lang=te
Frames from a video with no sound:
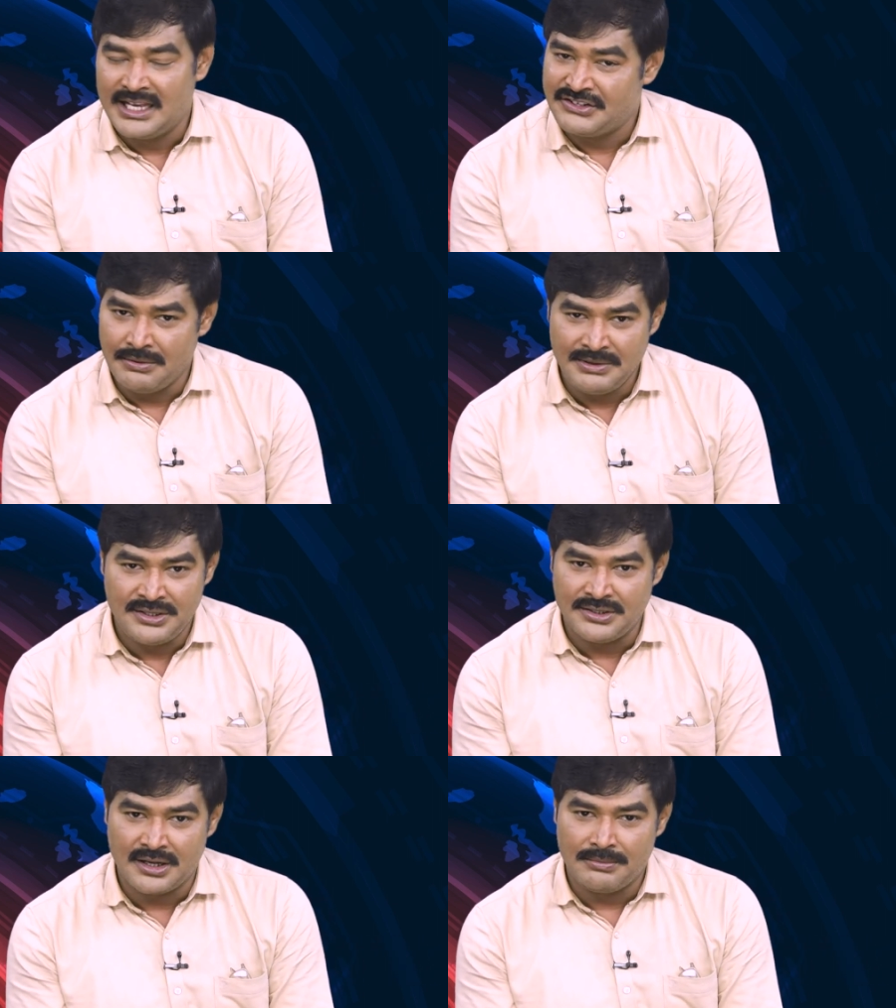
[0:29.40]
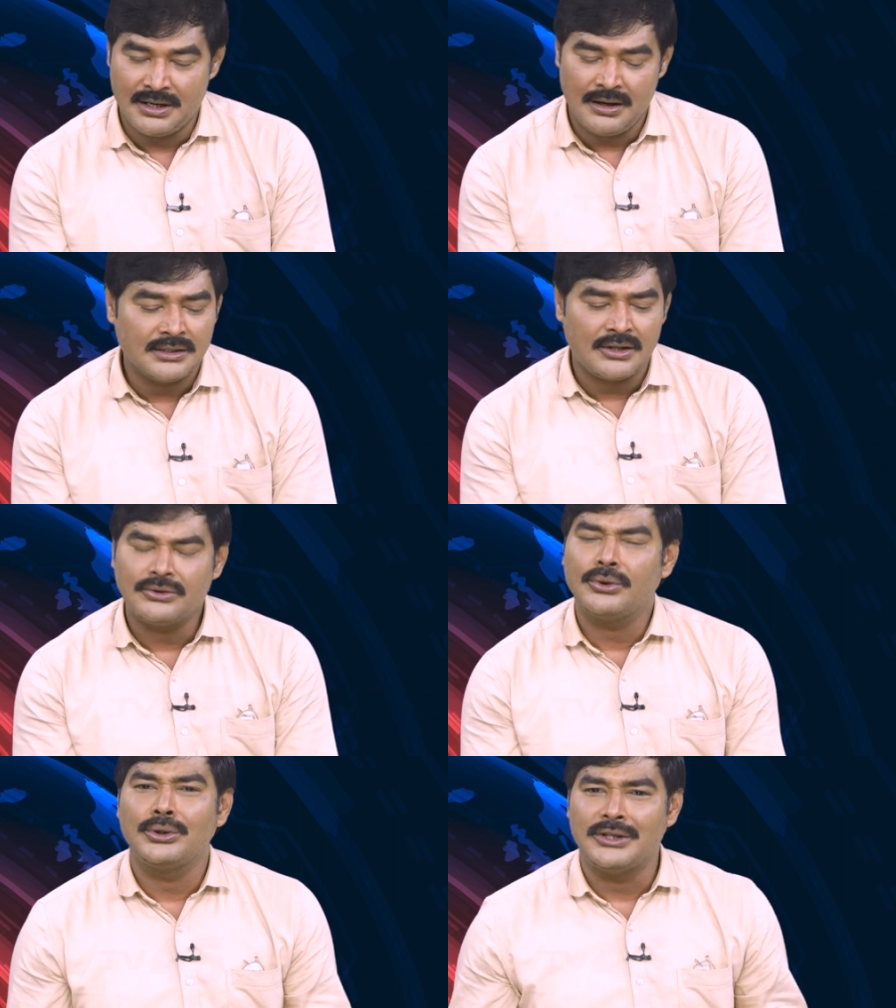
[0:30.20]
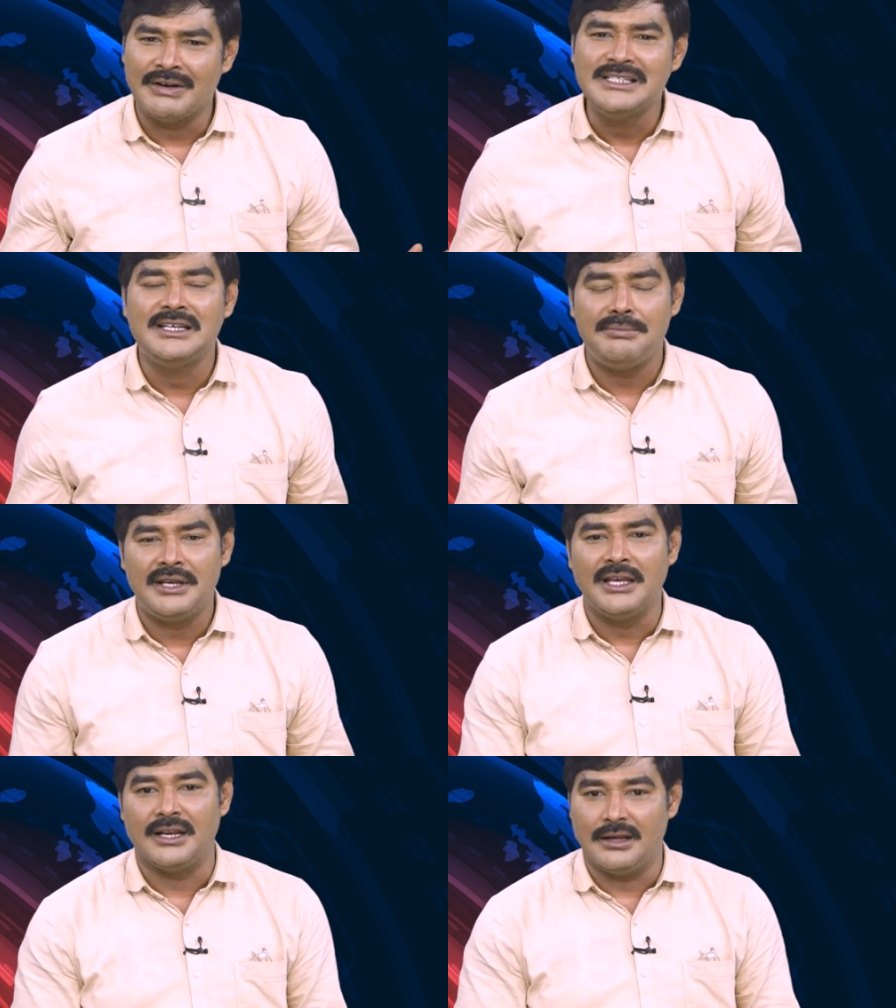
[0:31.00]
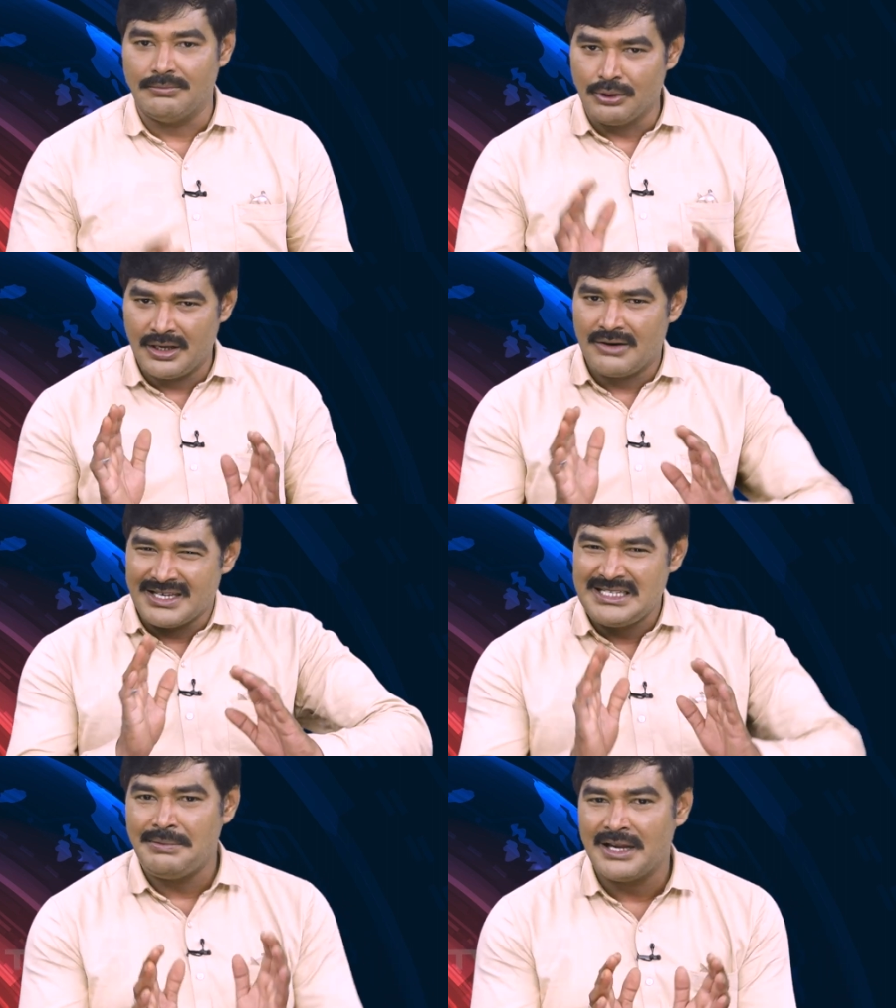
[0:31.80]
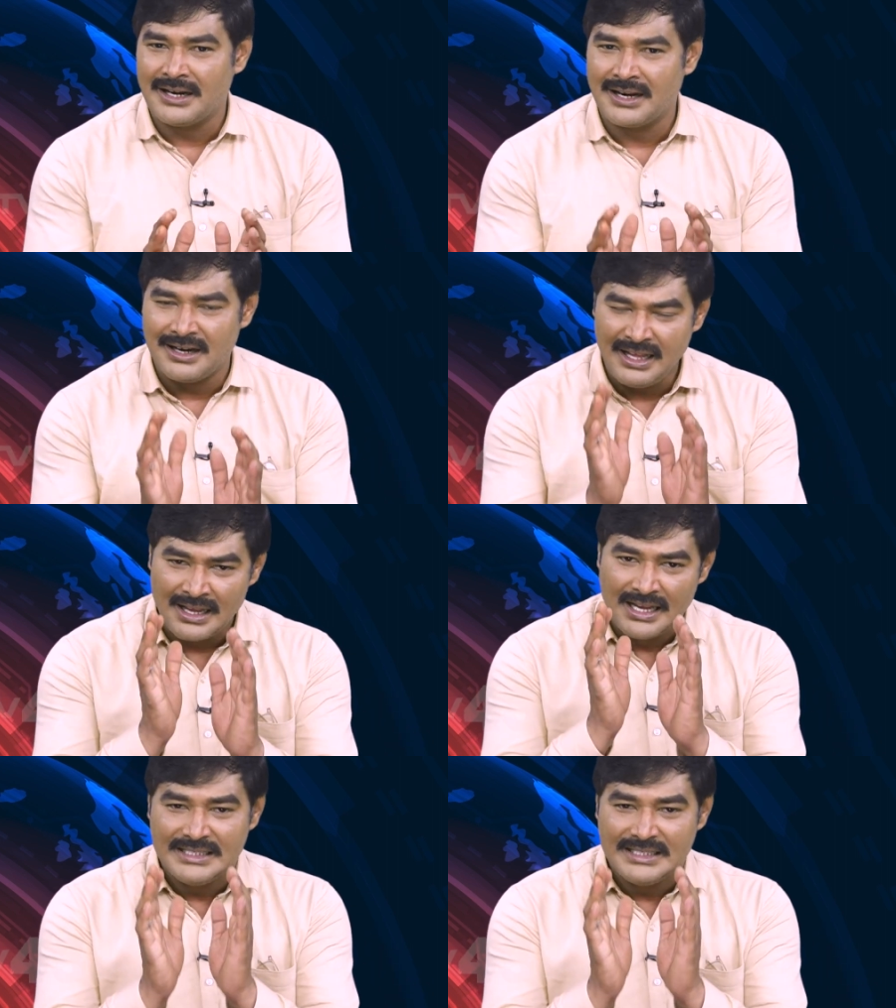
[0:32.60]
ఎస్వీబీసీ చైర్మన్గా ఆ తర్వాత కొంత వైసీపీకి ఈయనకి ముఖ్యంగా వైసీపీకి అంటకంటే